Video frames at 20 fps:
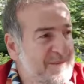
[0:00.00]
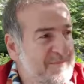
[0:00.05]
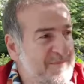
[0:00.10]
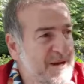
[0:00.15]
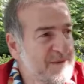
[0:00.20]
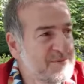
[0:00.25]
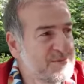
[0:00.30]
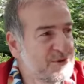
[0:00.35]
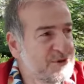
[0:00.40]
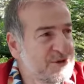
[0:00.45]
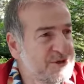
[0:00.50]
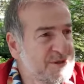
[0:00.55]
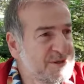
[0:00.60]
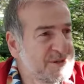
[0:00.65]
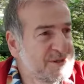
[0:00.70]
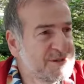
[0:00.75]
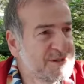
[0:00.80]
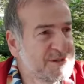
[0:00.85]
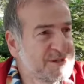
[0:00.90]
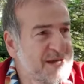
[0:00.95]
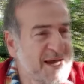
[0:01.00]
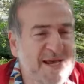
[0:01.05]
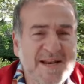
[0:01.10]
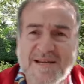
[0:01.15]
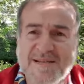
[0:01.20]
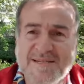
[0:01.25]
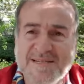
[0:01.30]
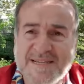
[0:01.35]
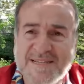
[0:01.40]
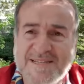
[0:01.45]
Ben bunu e, en
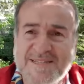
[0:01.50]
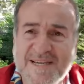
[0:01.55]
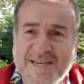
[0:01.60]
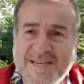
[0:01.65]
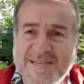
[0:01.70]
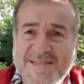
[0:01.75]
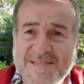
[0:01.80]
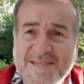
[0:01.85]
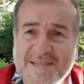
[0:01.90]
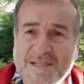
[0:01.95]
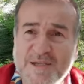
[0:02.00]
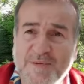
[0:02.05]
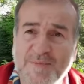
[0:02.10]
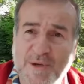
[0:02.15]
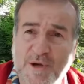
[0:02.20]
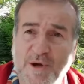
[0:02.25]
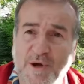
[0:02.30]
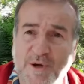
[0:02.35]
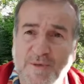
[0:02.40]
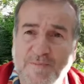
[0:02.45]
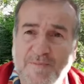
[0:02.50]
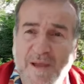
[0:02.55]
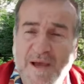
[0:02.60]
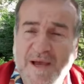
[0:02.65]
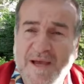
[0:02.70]
az 7-8 yıldır biliyorum.